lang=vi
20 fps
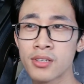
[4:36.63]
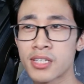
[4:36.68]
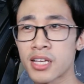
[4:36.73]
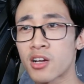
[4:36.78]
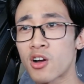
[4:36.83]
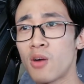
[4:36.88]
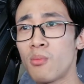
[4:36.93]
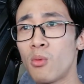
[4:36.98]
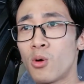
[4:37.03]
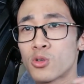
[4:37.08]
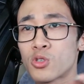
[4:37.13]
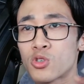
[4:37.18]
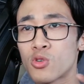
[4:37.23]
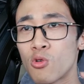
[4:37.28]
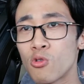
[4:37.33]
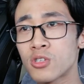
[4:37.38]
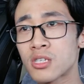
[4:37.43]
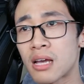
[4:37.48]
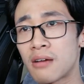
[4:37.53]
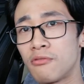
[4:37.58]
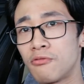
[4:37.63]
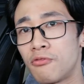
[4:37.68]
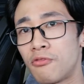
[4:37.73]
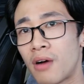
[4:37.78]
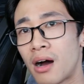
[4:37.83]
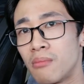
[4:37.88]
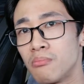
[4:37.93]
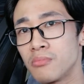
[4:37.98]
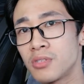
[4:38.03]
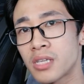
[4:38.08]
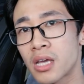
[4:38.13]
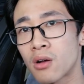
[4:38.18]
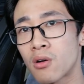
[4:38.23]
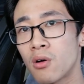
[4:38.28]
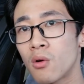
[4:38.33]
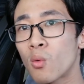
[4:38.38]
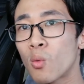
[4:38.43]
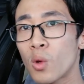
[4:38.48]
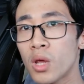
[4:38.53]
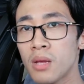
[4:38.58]
sẽ có một số sản phẩm sẽ
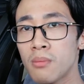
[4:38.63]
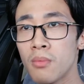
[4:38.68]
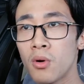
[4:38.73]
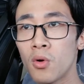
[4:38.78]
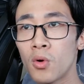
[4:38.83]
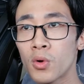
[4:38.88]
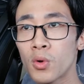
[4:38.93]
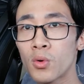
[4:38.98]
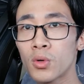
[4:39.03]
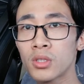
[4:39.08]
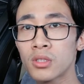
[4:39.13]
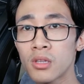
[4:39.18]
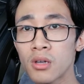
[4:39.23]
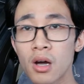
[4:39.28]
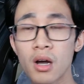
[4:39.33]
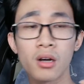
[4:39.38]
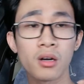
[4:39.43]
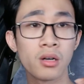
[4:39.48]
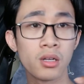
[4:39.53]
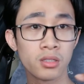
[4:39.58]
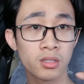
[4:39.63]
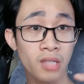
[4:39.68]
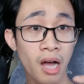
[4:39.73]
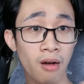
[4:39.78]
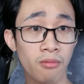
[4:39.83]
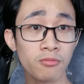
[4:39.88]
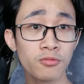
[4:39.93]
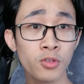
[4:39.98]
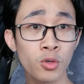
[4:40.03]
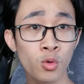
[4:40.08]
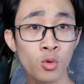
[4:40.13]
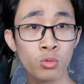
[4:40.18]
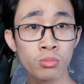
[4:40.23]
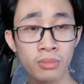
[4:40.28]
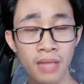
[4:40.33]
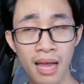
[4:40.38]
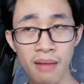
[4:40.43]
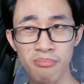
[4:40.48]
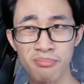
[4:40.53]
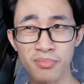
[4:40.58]
có quy mô đối tượng tổng
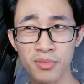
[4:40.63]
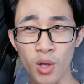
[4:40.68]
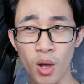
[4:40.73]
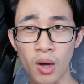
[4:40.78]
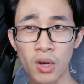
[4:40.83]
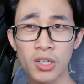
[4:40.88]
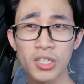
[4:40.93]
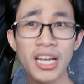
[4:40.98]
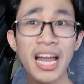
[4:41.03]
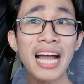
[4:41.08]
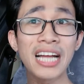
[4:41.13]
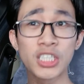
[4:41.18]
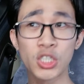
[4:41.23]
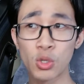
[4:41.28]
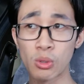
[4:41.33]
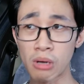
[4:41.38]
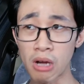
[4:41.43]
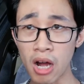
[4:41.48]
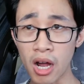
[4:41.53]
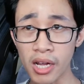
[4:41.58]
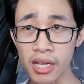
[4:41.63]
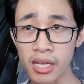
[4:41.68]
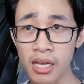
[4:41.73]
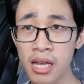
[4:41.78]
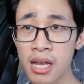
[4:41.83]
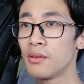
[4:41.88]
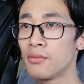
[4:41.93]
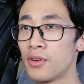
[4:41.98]
volume tệp nhỏ hơn 2 triệu người